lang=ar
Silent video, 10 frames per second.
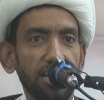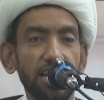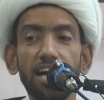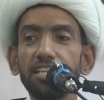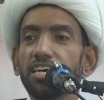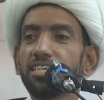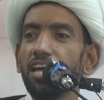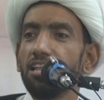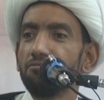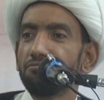لا
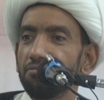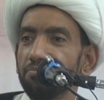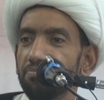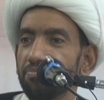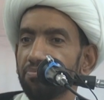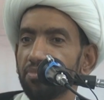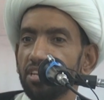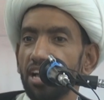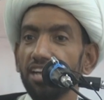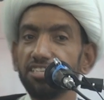نختلف
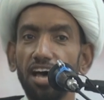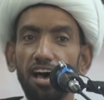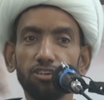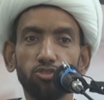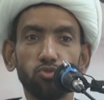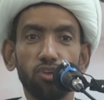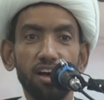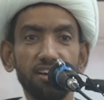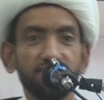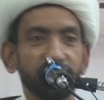أن
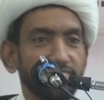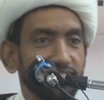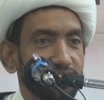عاشوراء